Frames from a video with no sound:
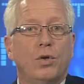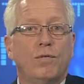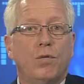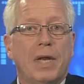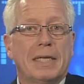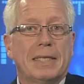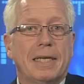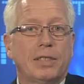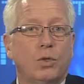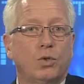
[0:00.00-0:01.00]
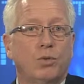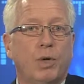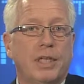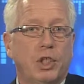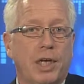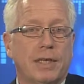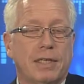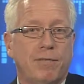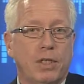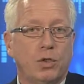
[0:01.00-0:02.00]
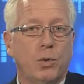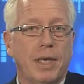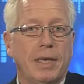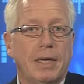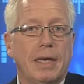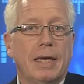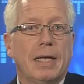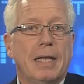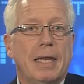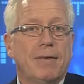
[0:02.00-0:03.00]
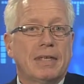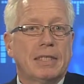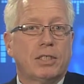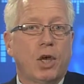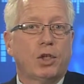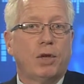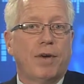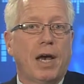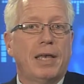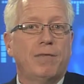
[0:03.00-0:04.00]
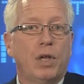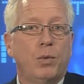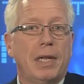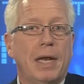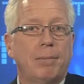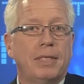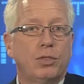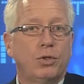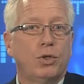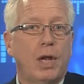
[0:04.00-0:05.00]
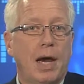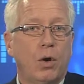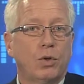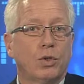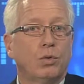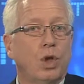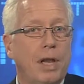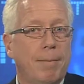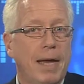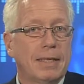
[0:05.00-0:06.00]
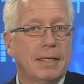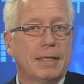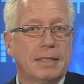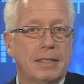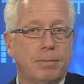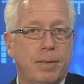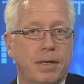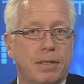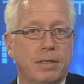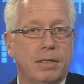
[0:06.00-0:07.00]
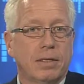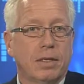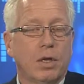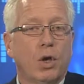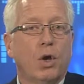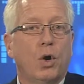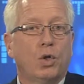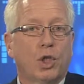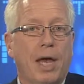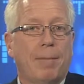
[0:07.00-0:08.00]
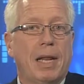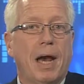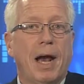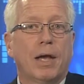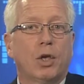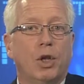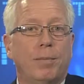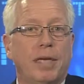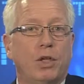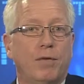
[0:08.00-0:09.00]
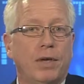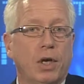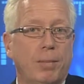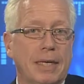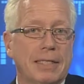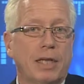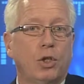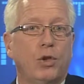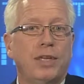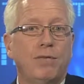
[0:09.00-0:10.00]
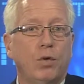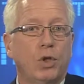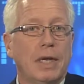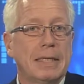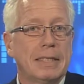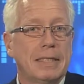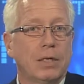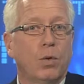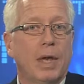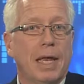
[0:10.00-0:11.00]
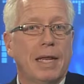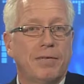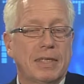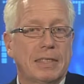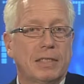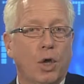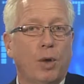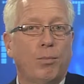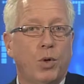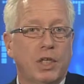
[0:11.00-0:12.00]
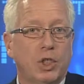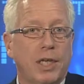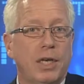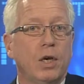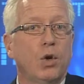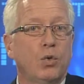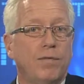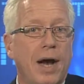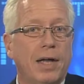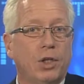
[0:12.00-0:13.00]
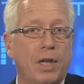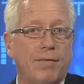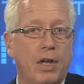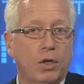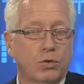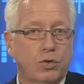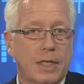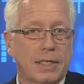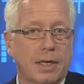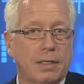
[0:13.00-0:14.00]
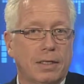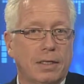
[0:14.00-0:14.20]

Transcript: Une fois la sélection du mois d'échéance effectuée, l'investisseur devra évaluer l'amplitude de la hausse ou de la baisse anticipée. On se rappellera que le prix de levée représente le niveau de l'indice auquel l'investisseur peut acheter ou vendre la valeur sous-jacente.